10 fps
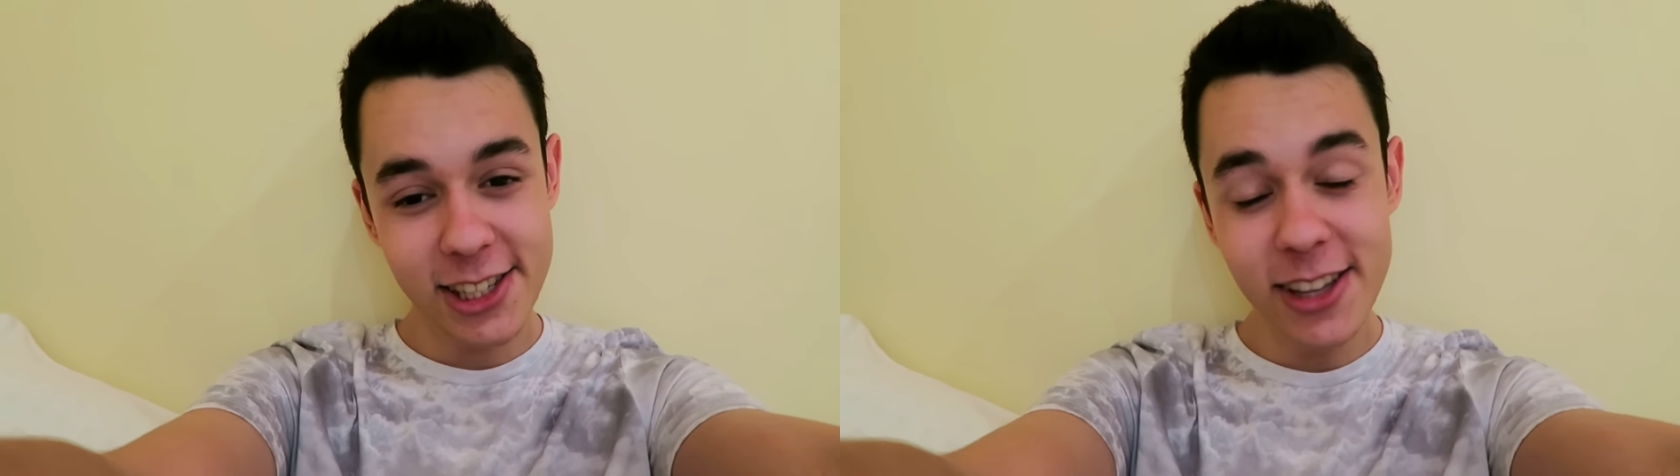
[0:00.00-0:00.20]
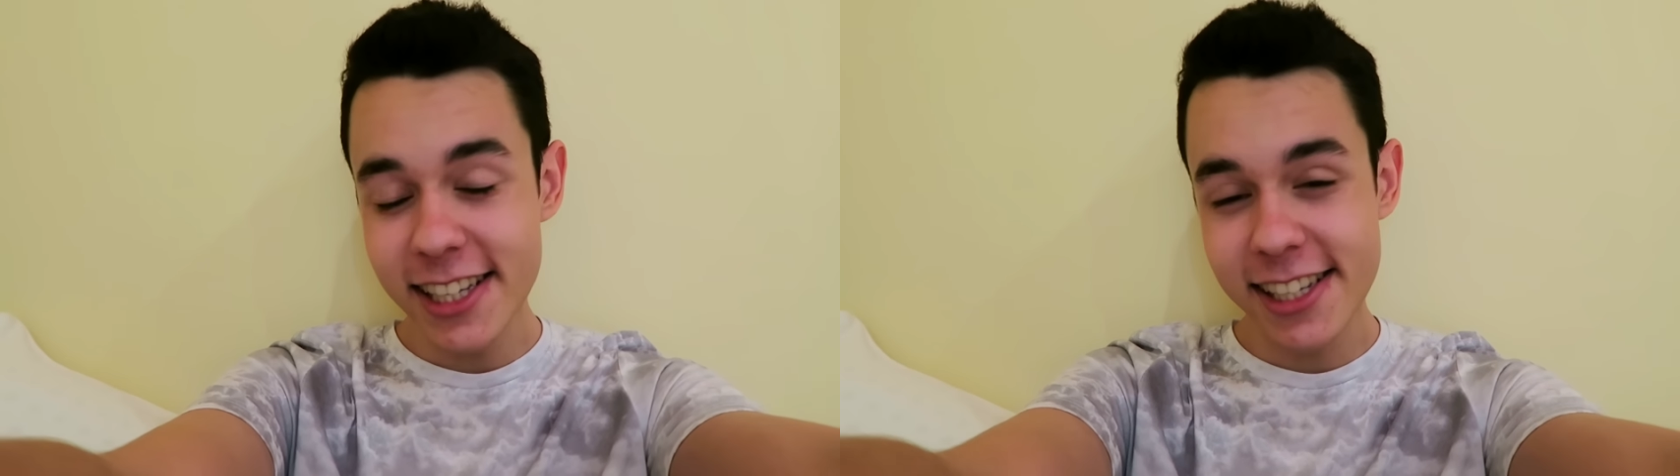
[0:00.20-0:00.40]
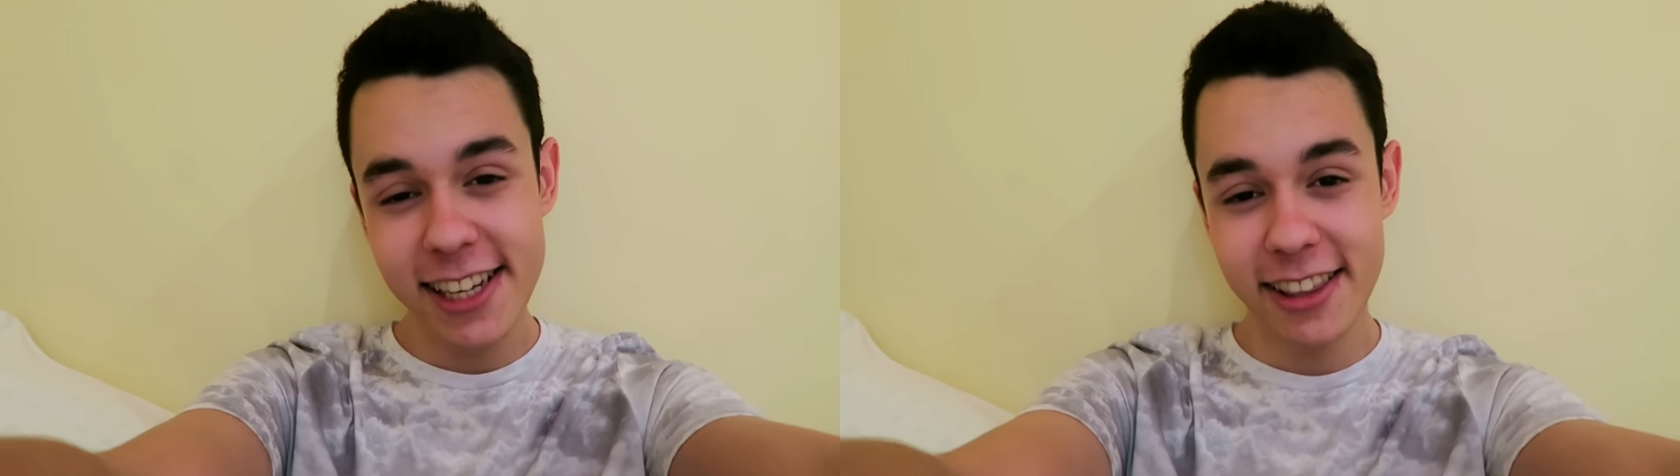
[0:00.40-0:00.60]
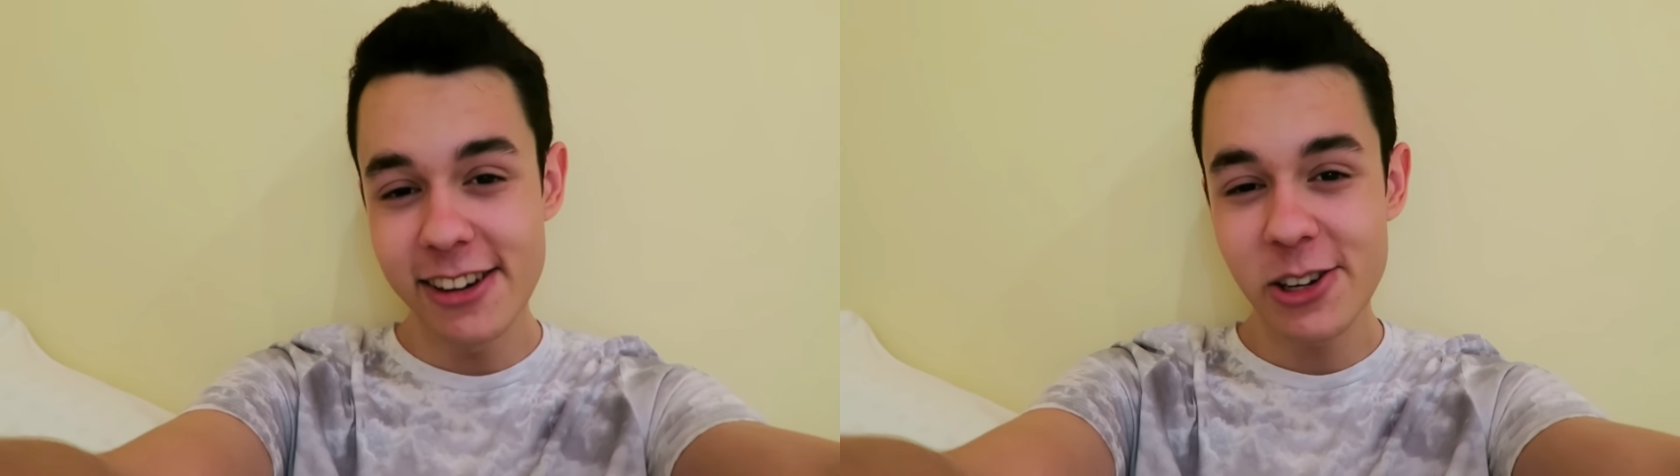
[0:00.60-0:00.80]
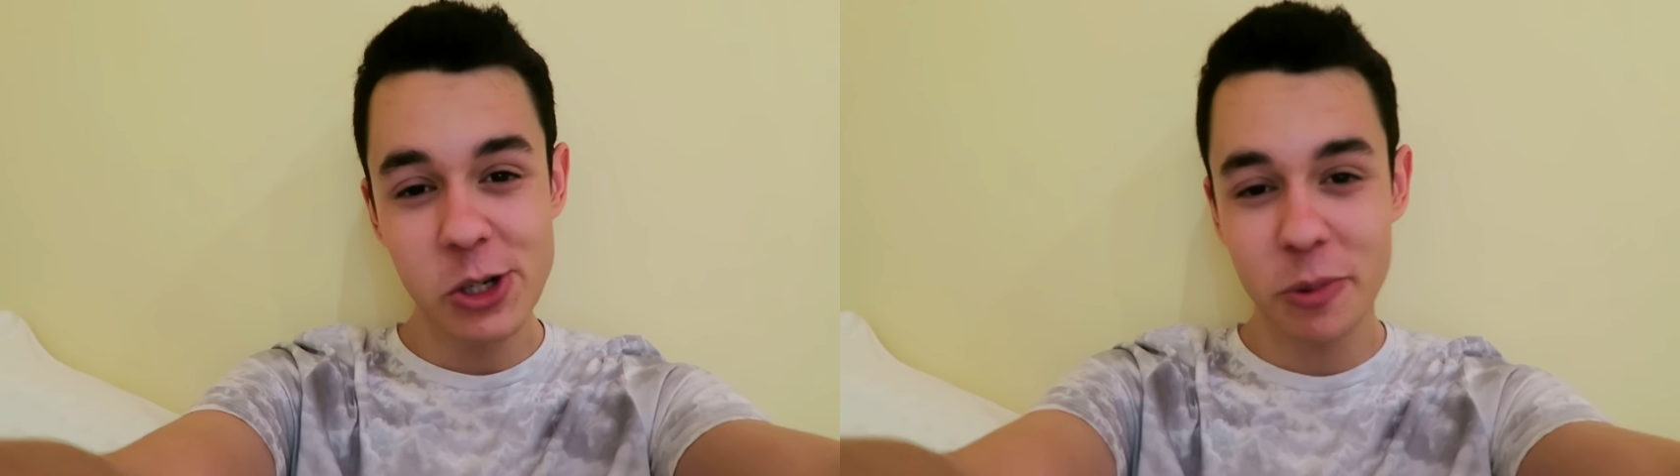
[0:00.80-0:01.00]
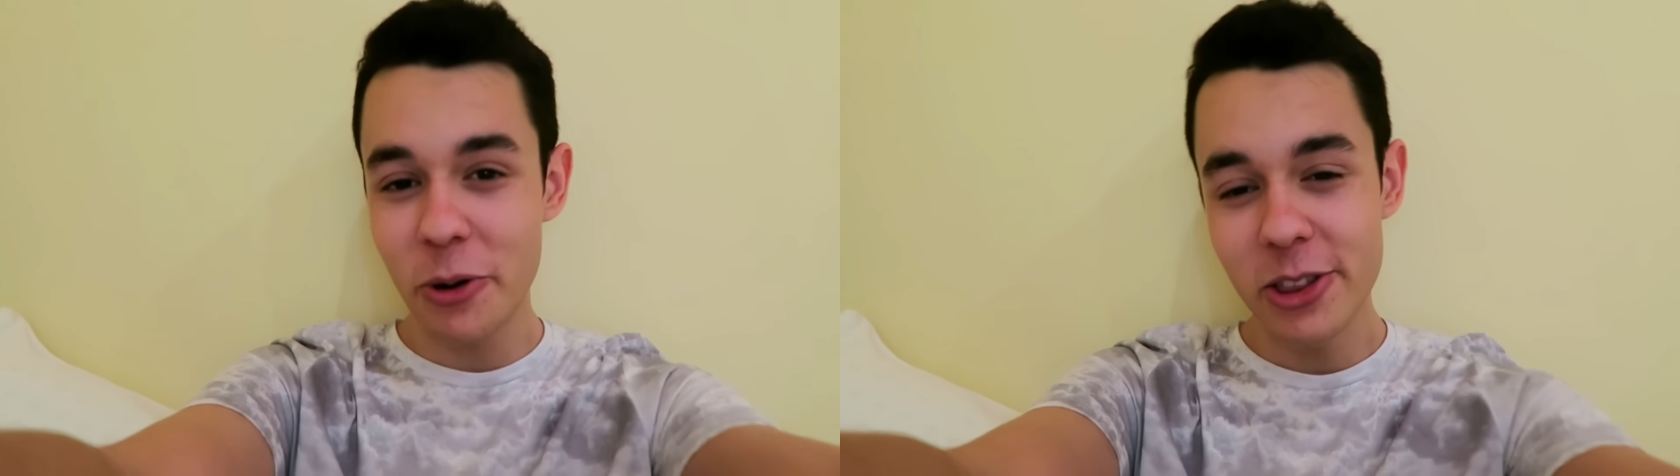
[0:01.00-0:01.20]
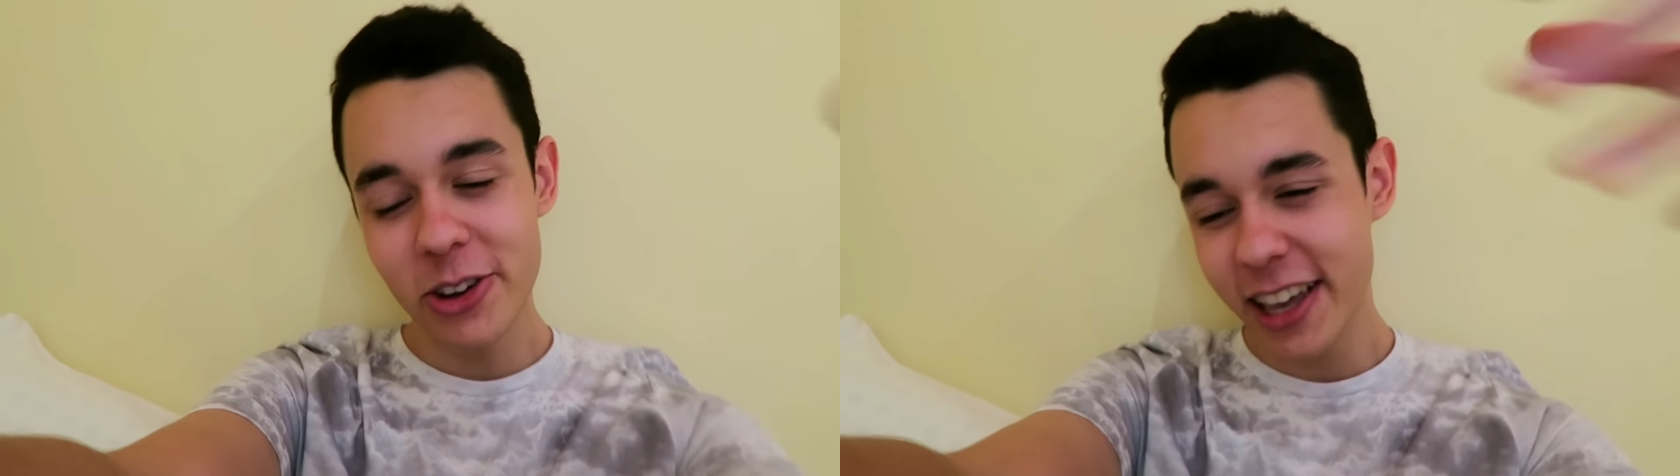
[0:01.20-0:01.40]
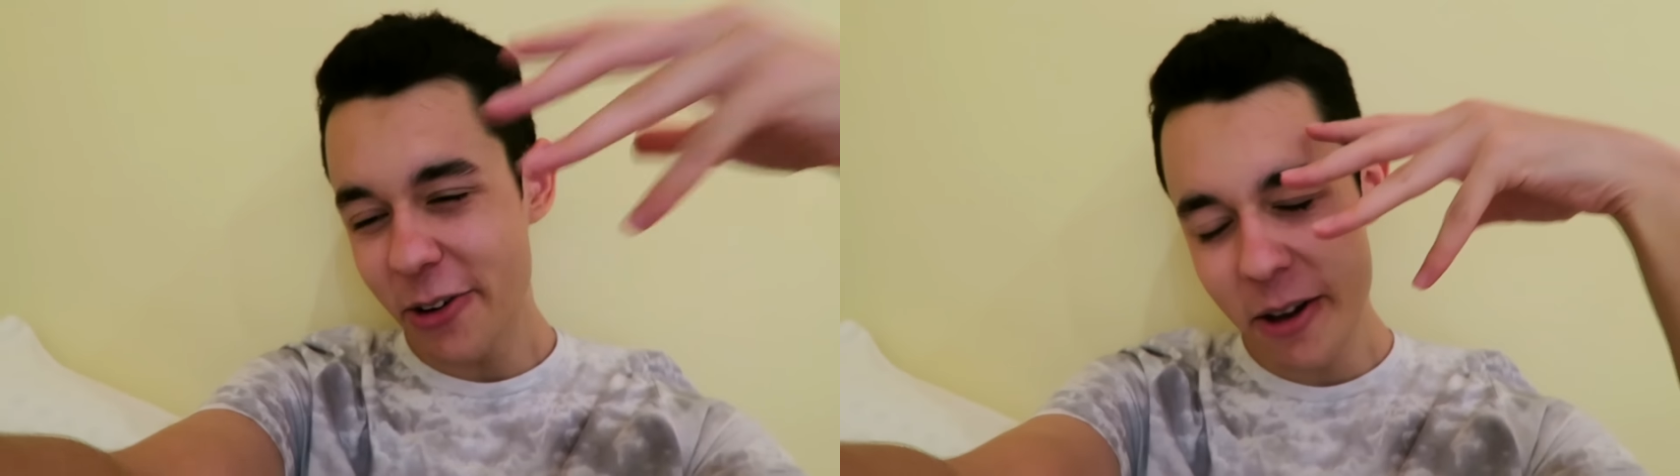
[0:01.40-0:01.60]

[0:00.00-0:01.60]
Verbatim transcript: es una sensación que os prometo que